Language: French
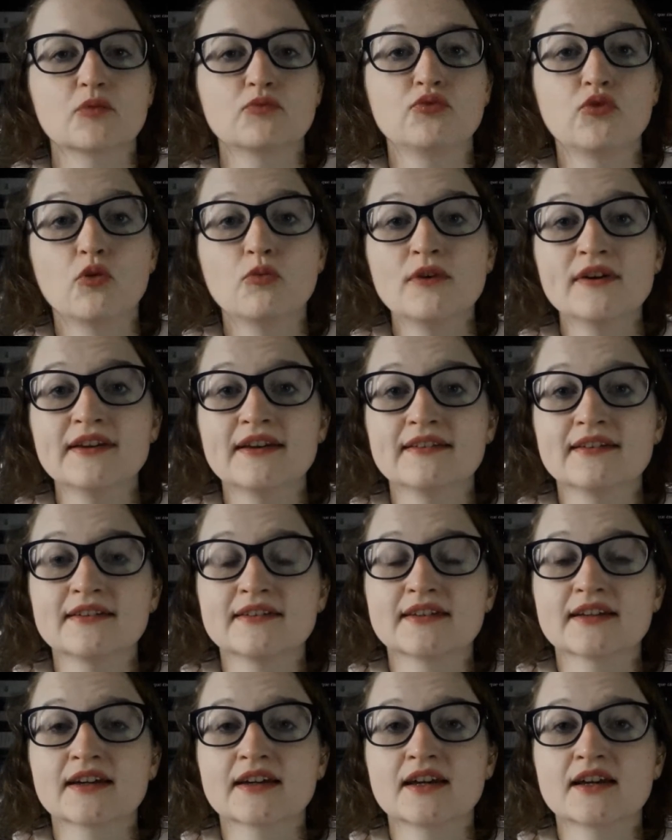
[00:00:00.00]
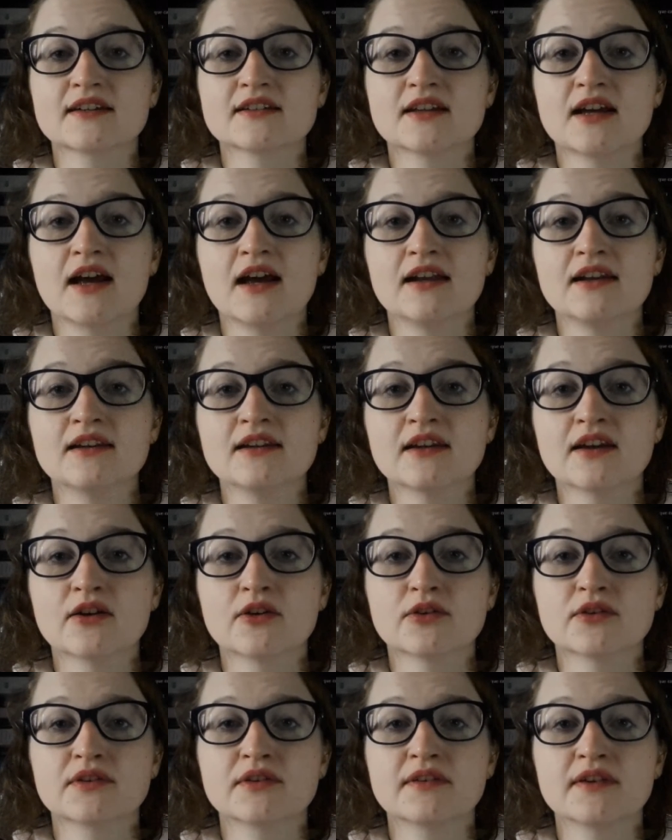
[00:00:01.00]
Pour moi, il y a un intérêt à,
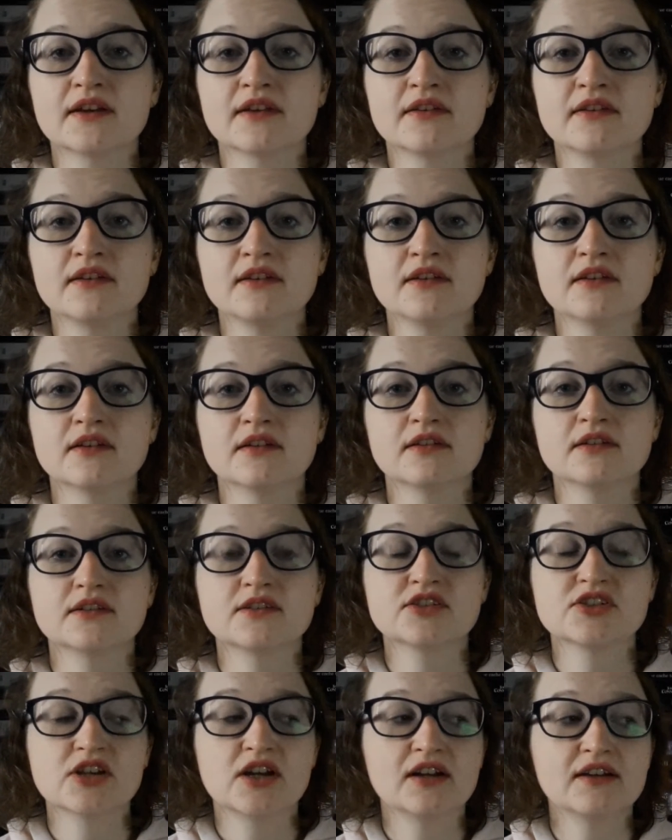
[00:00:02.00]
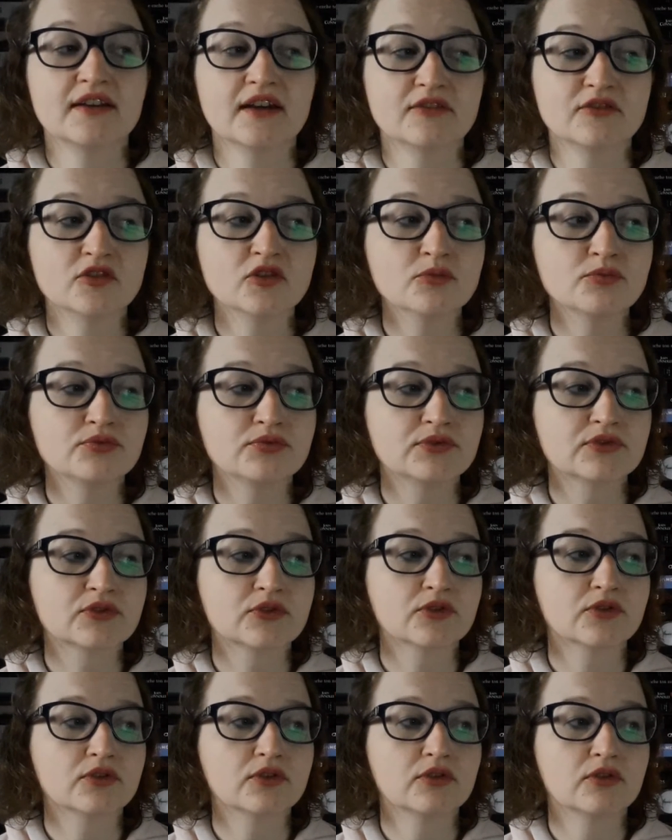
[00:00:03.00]
lire euh, Stasi Child avant,
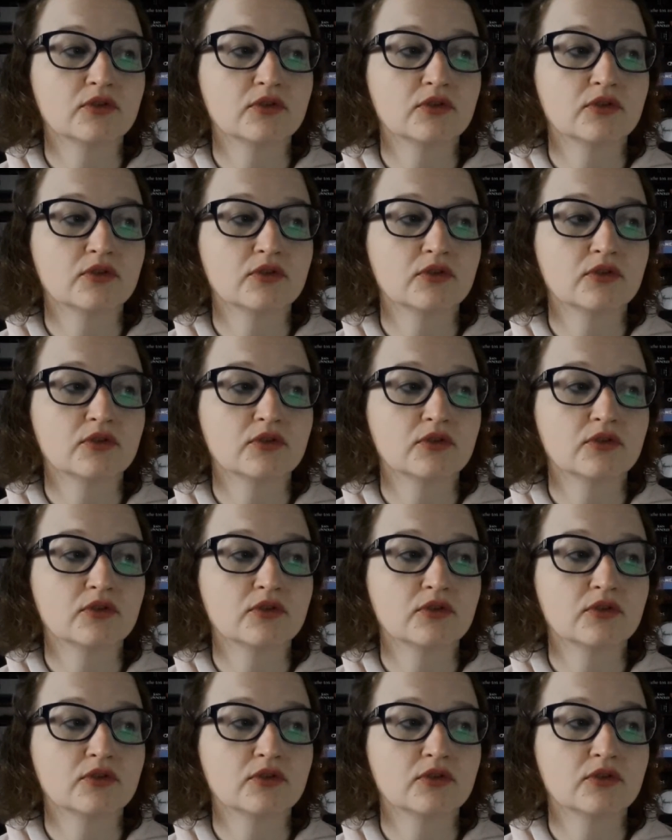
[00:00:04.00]
puisque